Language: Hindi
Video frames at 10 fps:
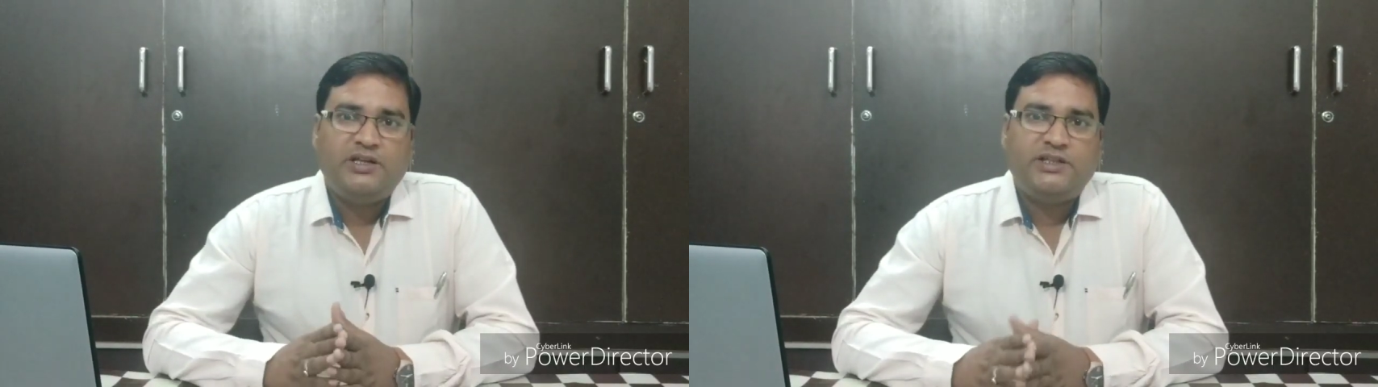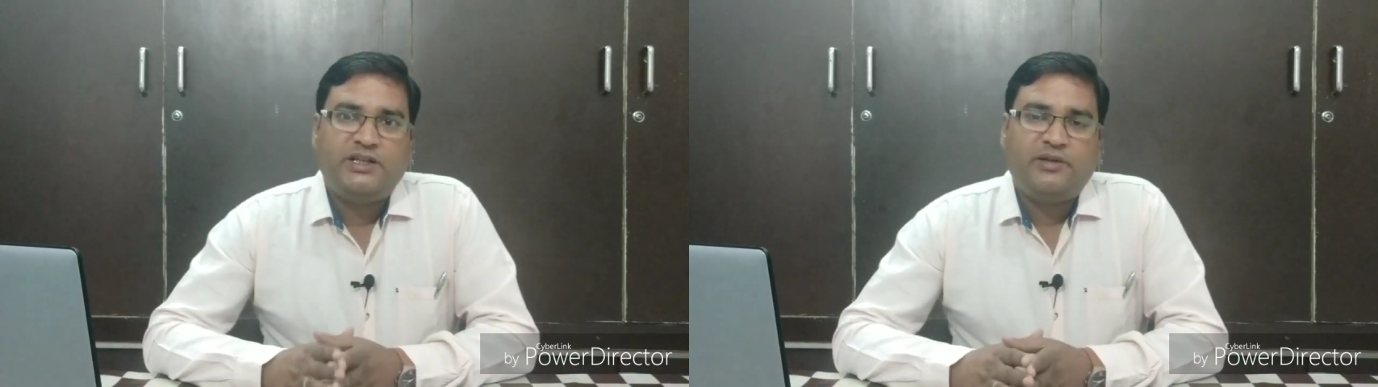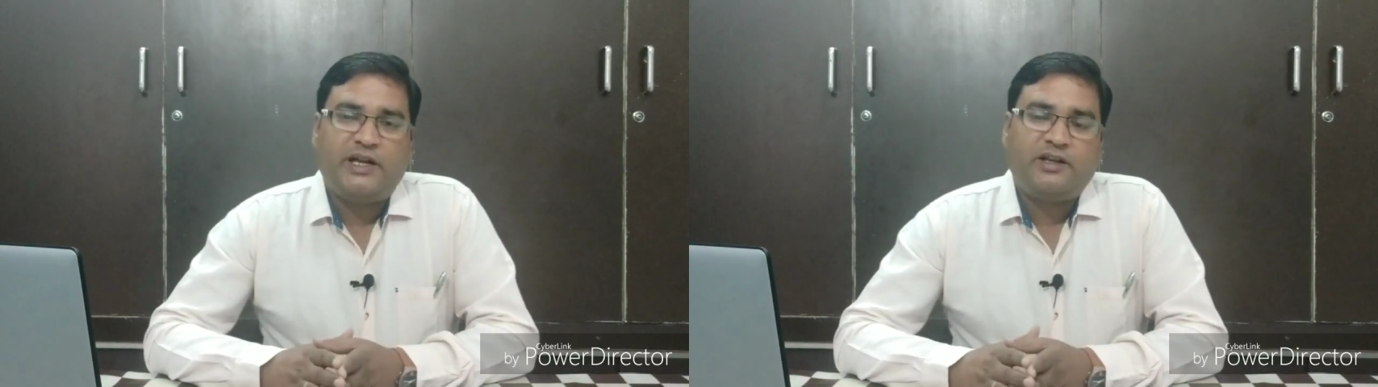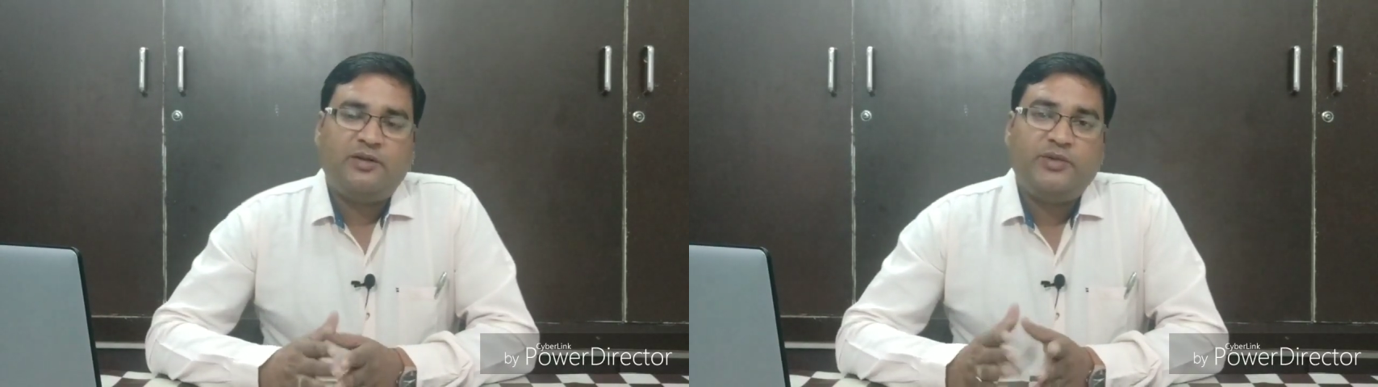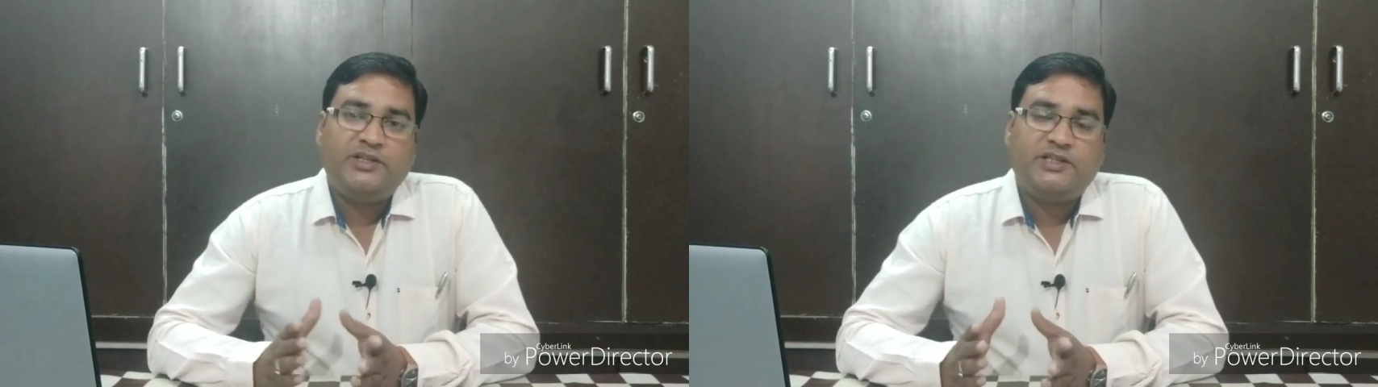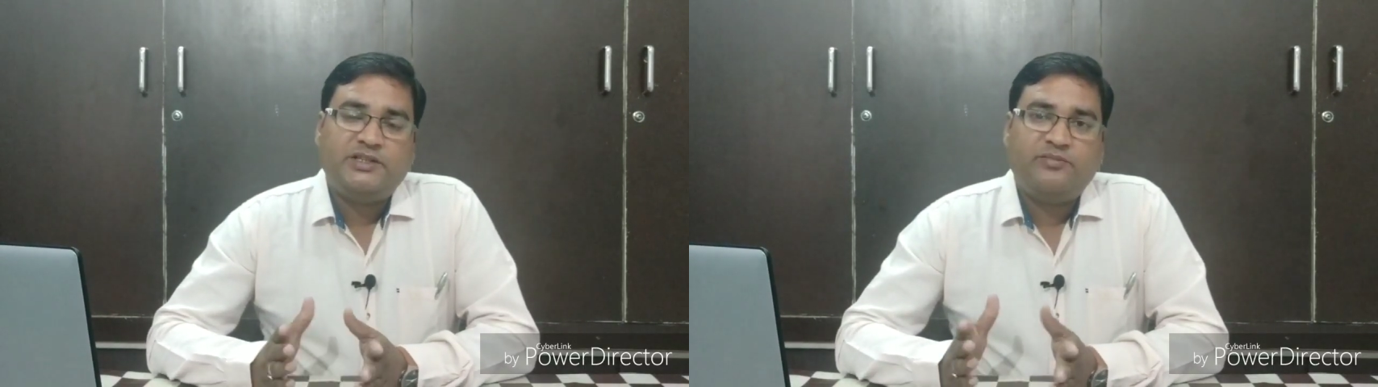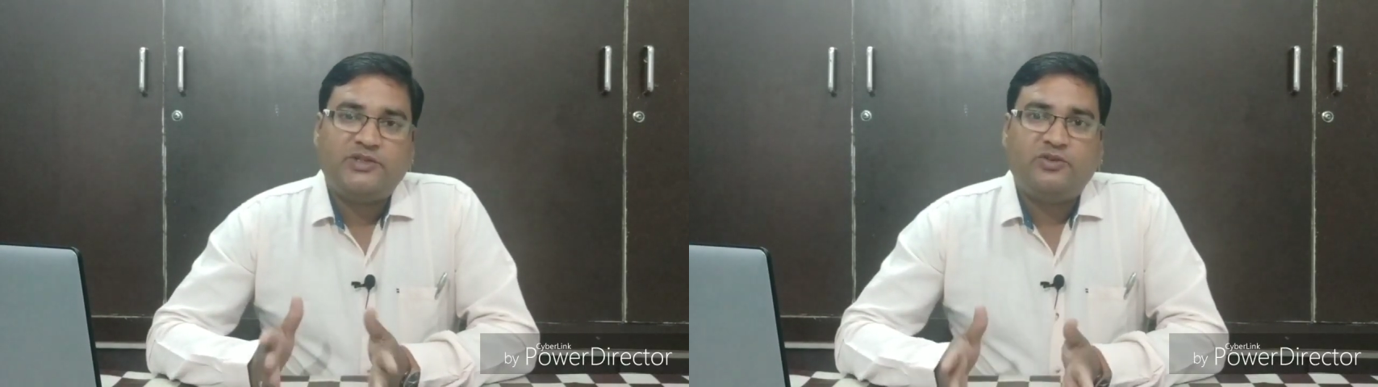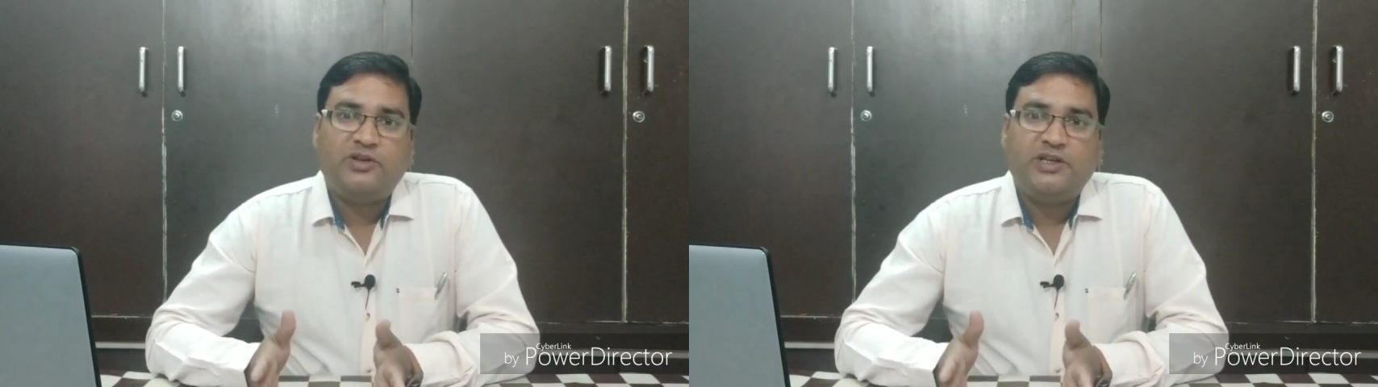ये कार्यक्रम है जैसे
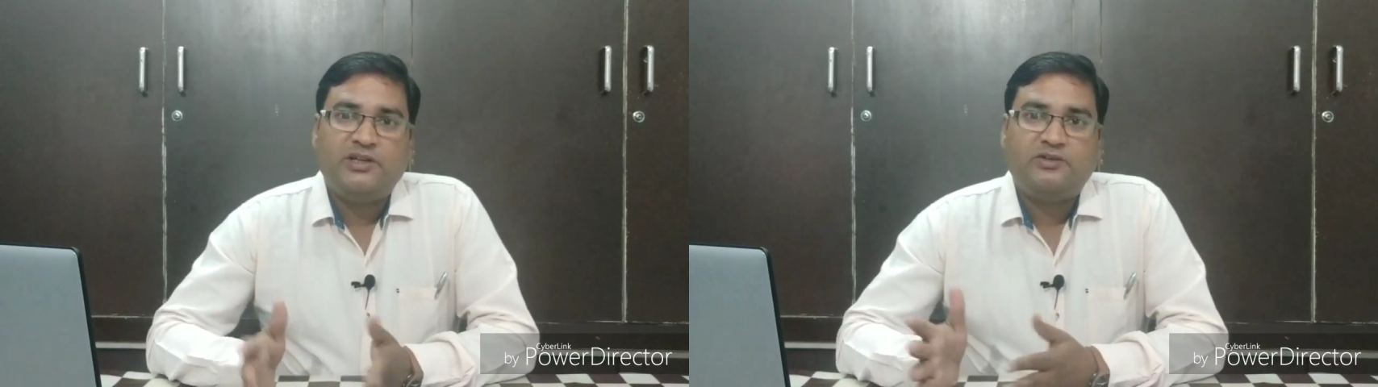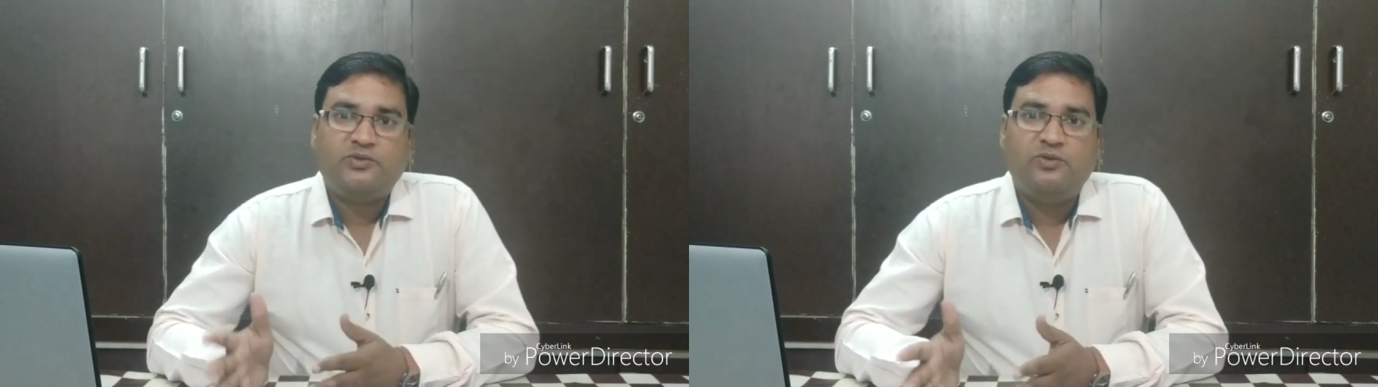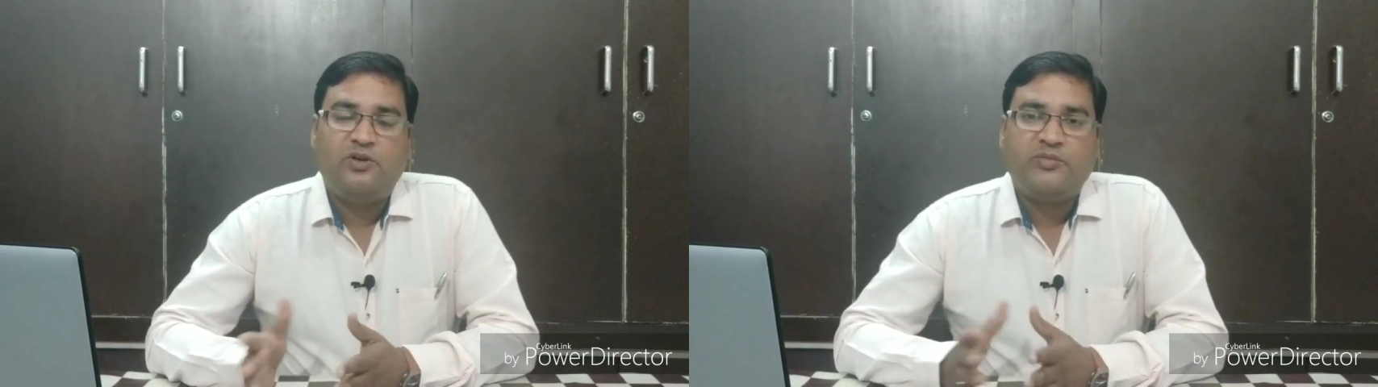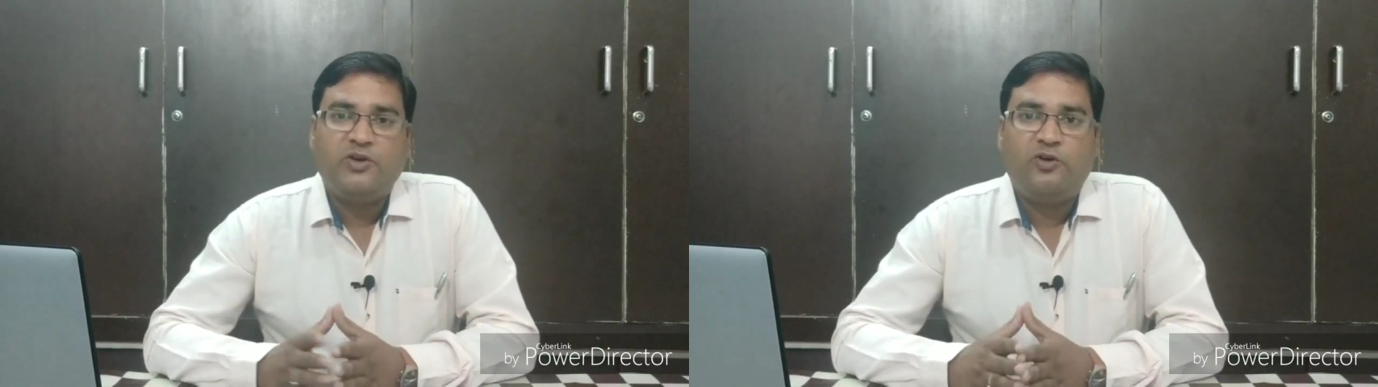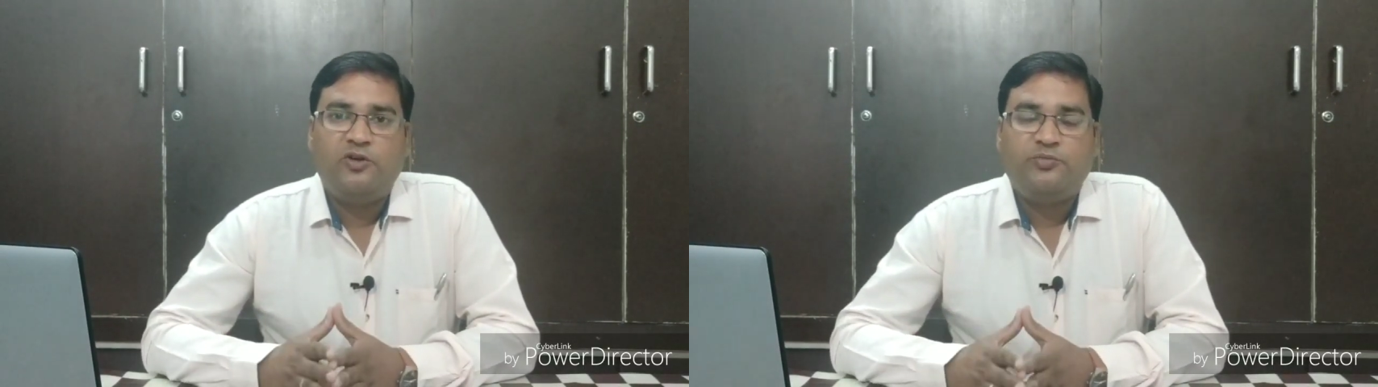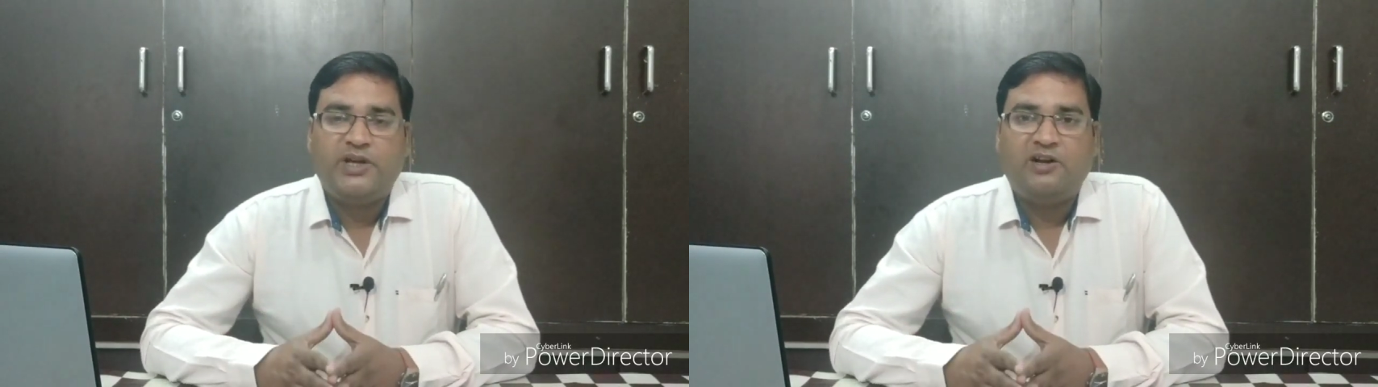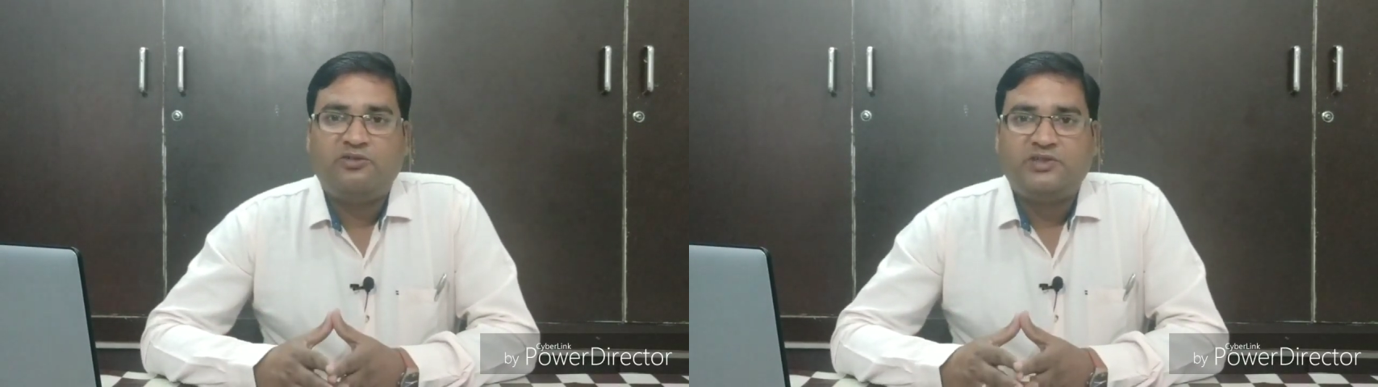बच्चों के स्कूलों में ओलंपियाड